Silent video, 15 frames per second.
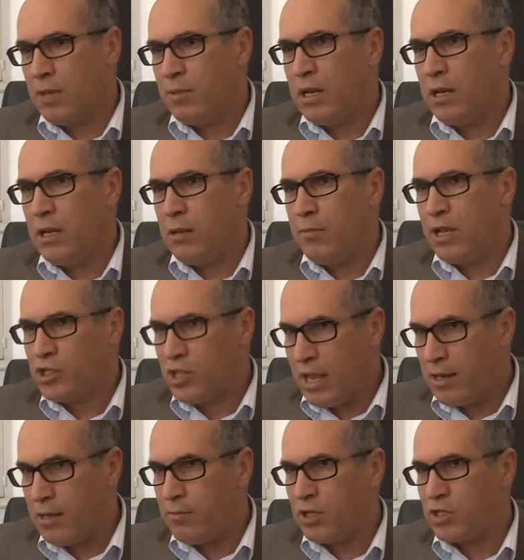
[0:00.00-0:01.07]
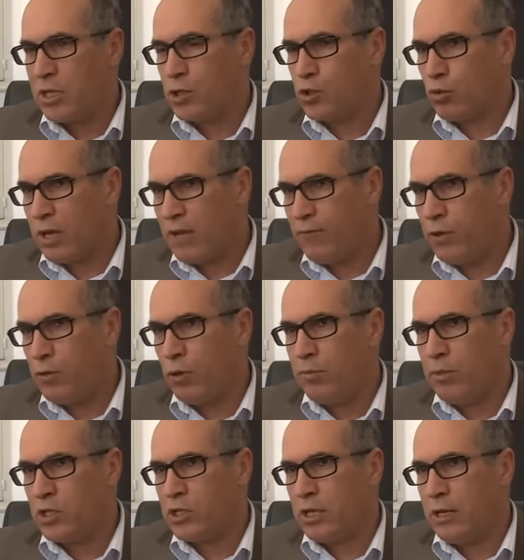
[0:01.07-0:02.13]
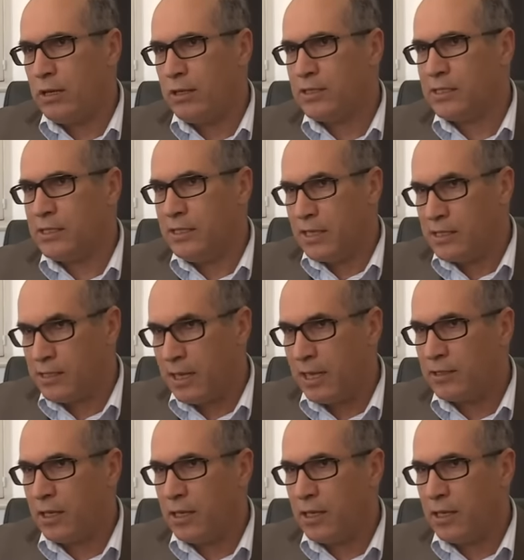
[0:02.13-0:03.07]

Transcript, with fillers: من المجال المجال الجغرافي والمجال السياسي أيضا